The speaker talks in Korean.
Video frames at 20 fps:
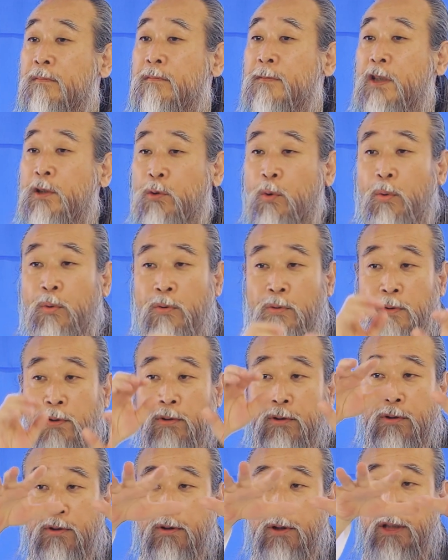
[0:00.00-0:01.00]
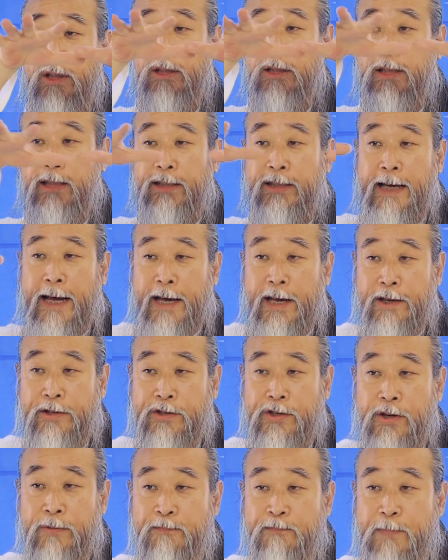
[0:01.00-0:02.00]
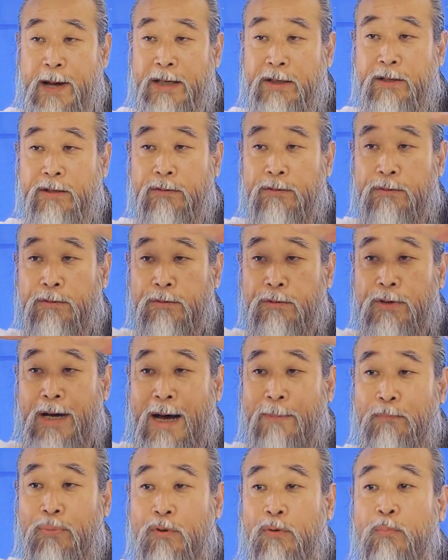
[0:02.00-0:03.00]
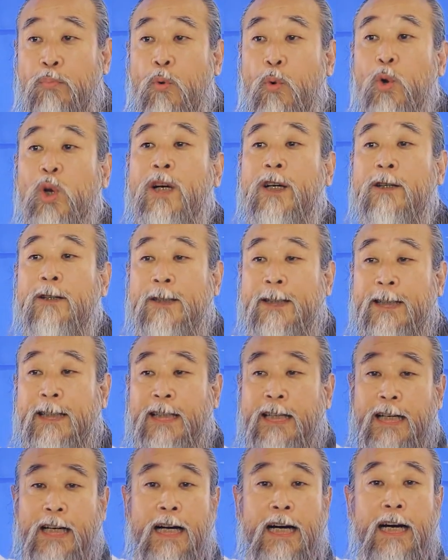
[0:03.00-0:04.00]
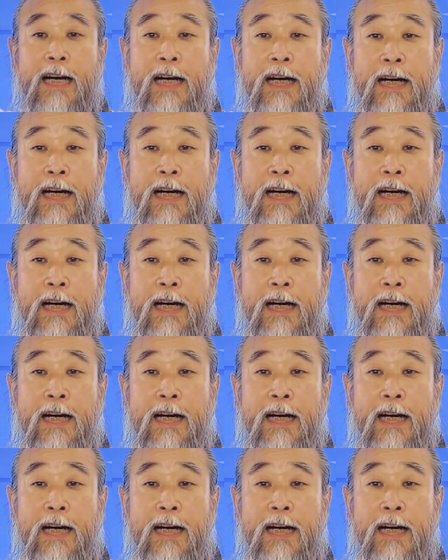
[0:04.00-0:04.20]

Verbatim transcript: 이제 이런 것들이 이제 사회 전반적으로 앞으로 보일 것이니까